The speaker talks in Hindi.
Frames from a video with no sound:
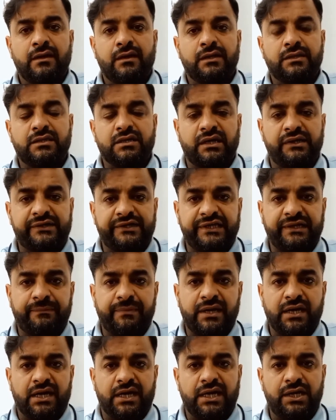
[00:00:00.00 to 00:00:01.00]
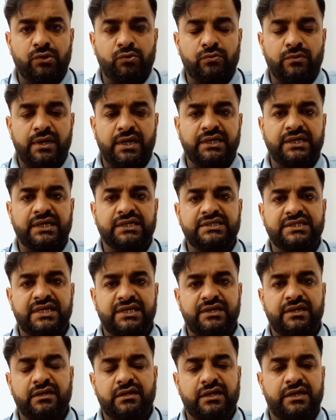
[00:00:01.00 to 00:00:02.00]
इस कंट्री में आए हुए हैं या
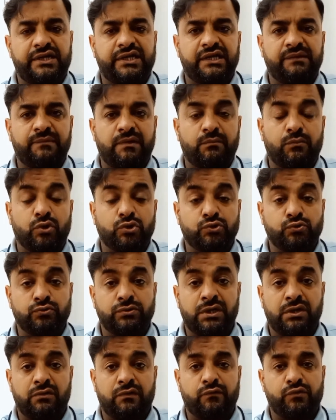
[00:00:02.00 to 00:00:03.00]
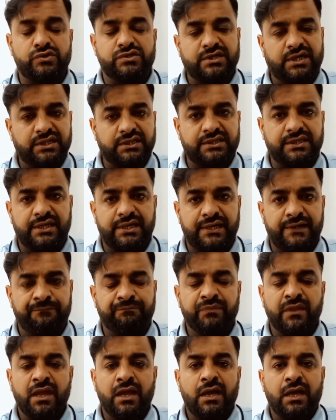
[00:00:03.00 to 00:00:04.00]
शेंजन कंट्री में मौजूद हैं और वो चाहते हैं
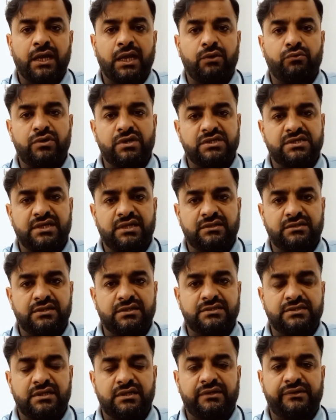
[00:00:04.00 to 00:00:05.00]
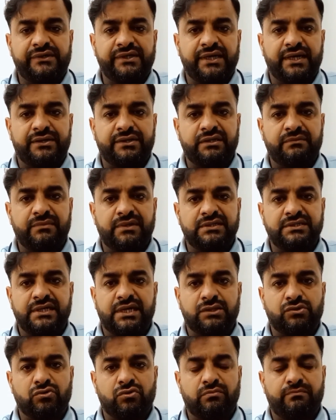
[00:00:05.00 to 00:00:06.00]
कि उन्हें जल्द अज जल्द टीआरसी मिल
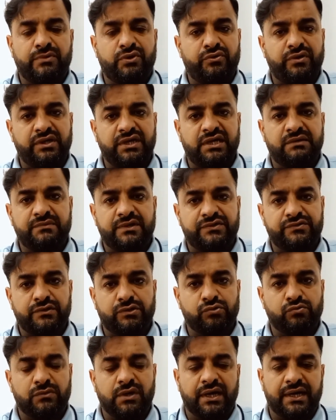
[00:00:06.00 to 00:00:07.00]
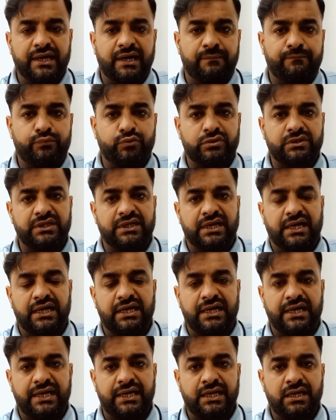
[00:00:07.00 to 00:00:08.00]
जाए तो मैं उन्हें यही मशवरा दूंगा कि आप
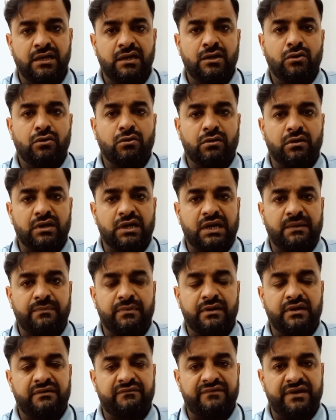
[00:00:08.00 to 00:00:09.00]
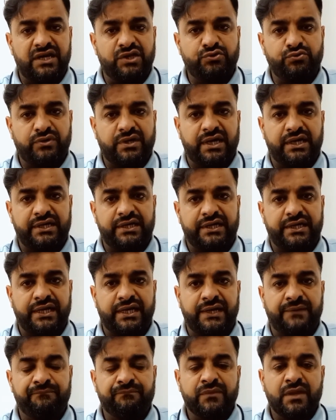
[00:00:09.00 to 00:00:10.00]
पुर्तगाल आएँ और आप अगर वेल एजुकेटेड
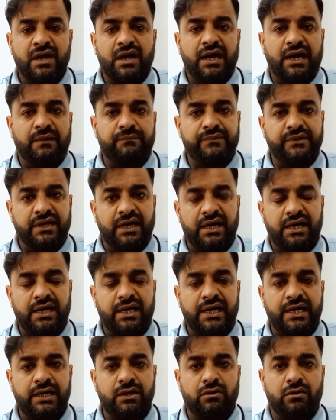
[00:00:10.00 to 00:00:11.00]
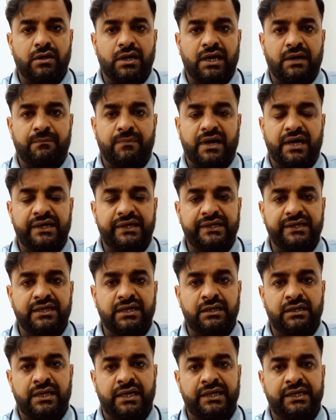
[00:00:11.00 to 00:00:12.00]
हैं आप यहाँ आएँ और आप
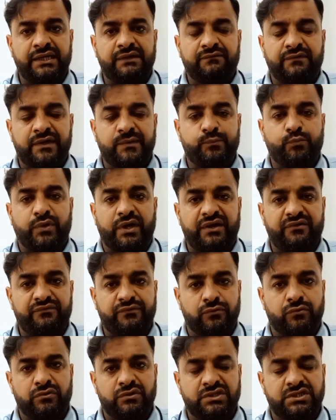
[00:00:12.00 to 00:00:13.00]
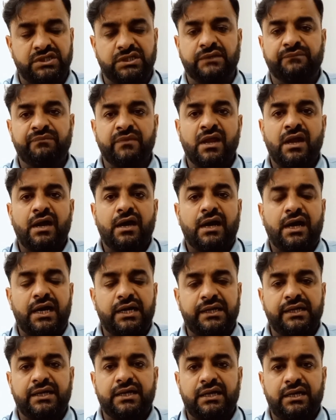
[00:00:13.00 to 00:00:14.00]
आर्टिकल 91.4 जी
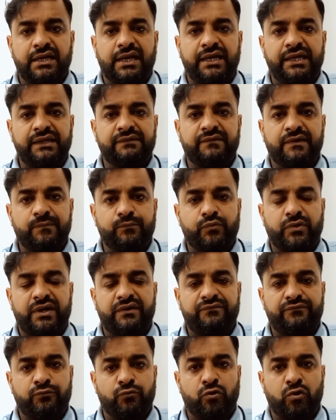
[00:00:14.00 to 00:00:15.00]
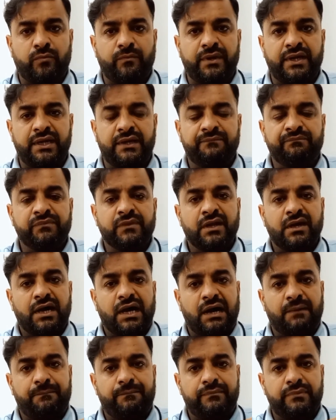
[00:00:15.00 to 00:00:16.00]
आर्टिकल 91.4 में
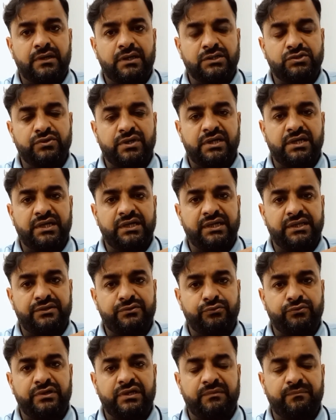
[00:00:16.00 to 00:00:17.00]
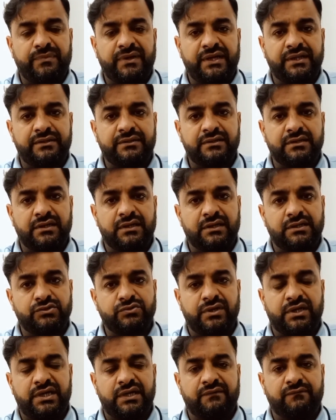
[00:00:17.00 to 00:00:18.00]
आप जो है ना ये स्टूडेंट बेस
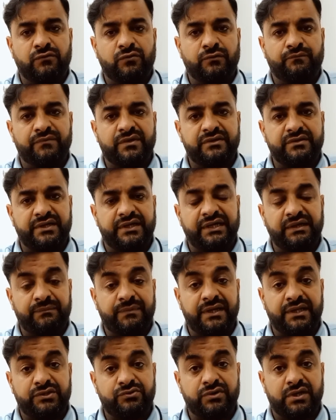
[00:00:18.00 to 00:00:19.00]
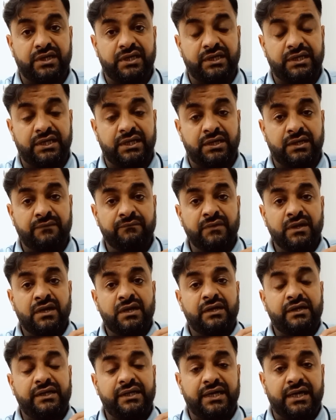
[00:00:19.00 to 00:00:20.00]
जो है ना वो स्टडी बेस जो है ना ये
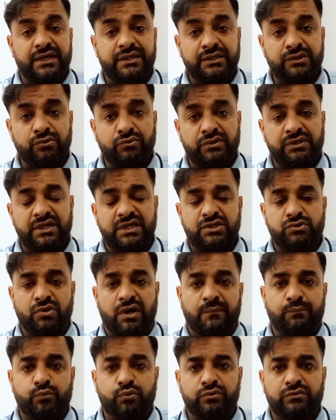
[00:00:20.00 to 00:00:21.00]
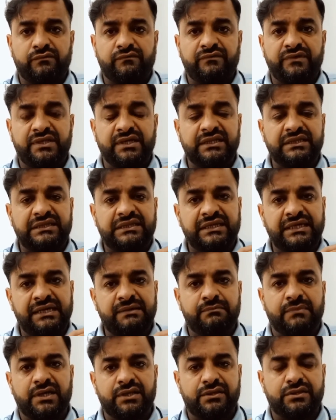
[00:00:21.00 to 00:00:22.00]
टीआरसी होती है जो आपको विद इन थ्री
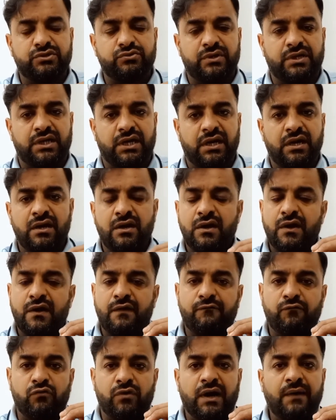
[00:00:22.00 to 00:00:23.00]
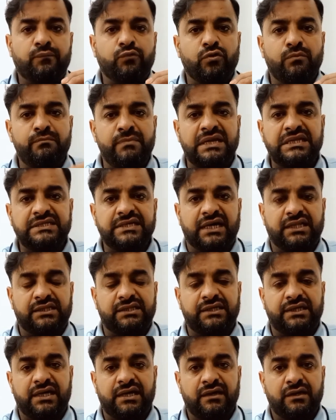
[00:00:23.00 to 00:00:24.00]
मंथ्स जो है ना वो आपको मिल
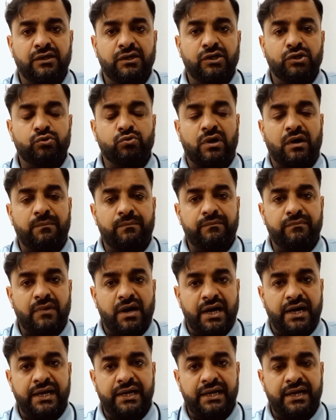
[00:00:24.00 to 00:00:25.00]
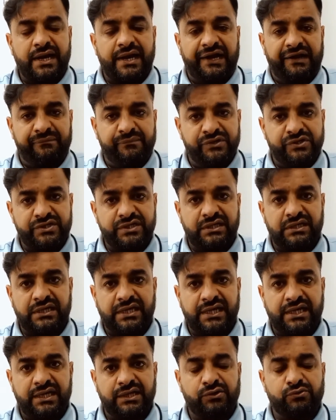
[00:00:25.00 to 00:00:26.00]
जाती है तो आप आएँ एडमिशन
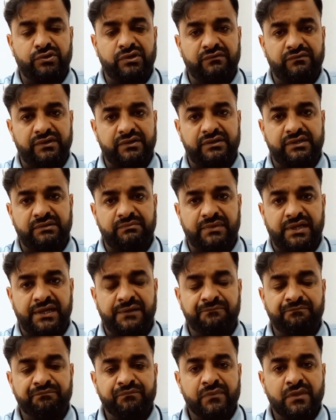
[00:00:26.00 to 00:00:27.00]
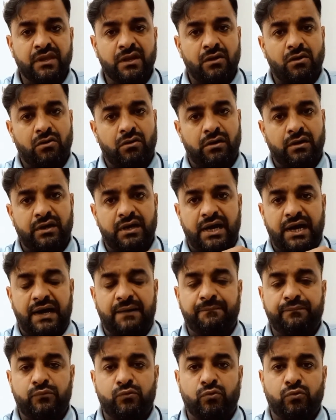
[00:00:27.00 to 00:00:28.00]
लें यूनिवर्सिटी में और
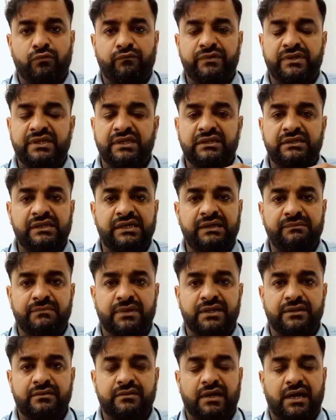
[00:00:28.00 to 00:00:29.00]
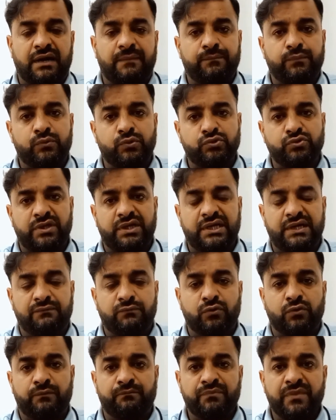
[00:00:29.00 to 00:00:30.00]
आपको विद इन थ्री मंथ्स आपको जो है ना
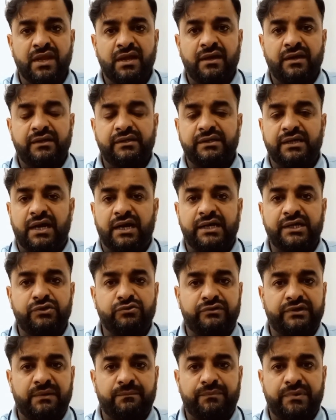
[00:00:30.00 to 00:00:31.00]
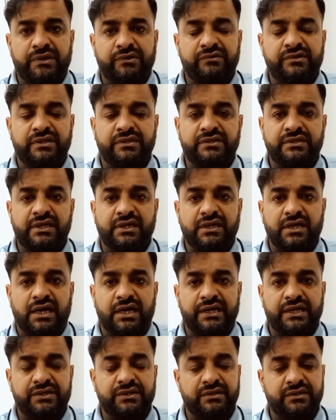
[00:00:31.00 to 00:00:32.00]
वो यहाँ की जो टेम्प्रेरी रेजिडेंट
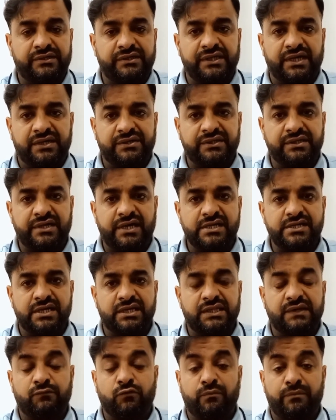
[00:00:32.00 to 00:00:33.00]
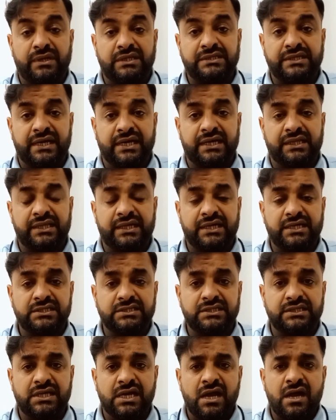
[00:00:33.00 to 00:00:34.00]
कार्ड है जैसे टीआरसी कहा जाता है वो मिल जाएगा देखें
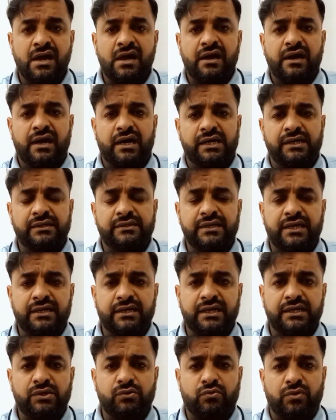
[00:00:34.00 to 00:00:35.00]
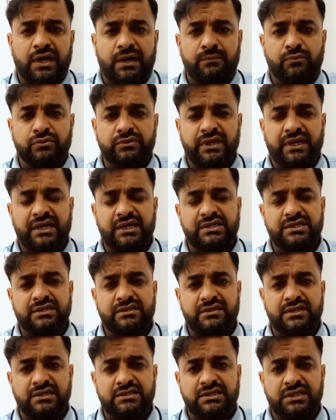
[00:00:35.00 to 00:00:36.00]
जी हर इंसान का ये ख्वाब होता है कि
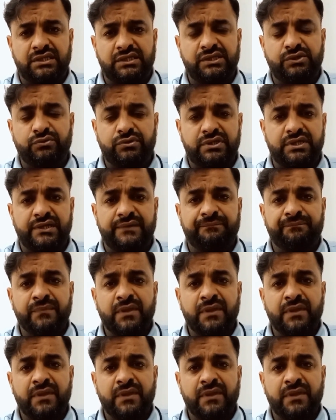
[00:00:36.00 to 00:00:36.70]
जितना जल्दी उसे